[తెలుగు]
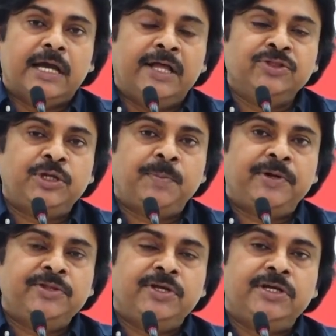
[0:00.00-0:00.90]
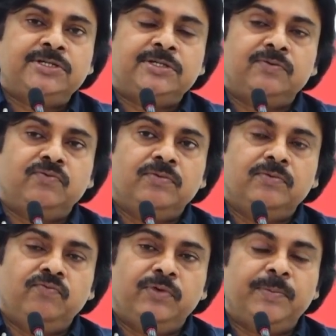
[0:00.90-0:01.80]
ఆంధ్రప్రదేశ్
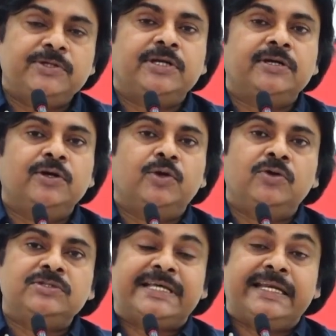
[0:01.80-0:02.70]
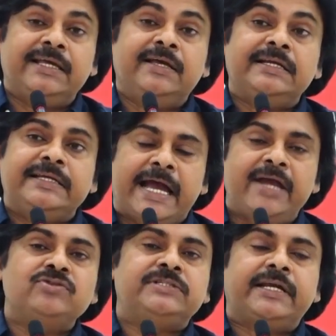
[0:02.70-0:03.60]
విభజనలో సరిగ్గా
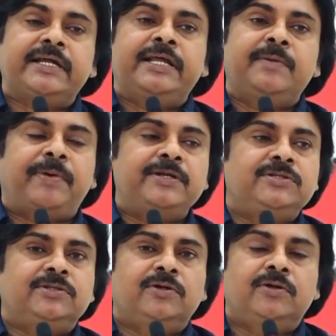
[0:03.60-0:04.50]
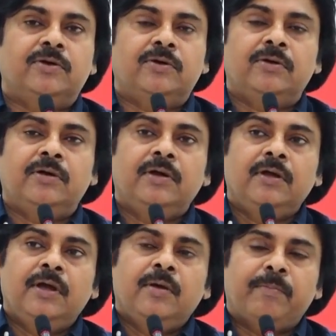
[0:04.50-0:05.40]
న్యాయం జరగలేని పరిస్థితుల్లో
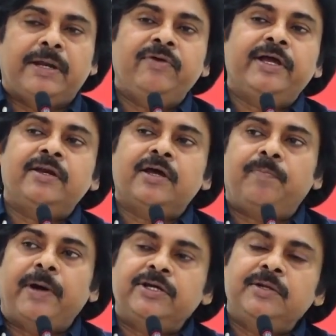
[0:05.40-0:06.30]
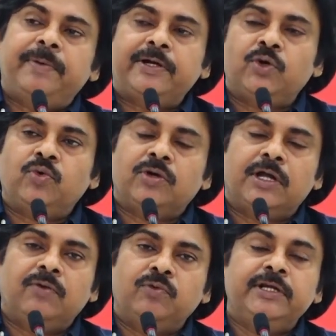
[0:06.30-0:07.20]
మనమే కనుక పార్టీ పెట్టకుండా
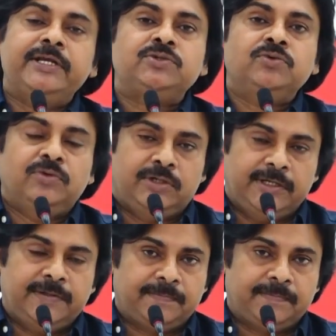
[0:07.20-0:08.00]
ఉంటే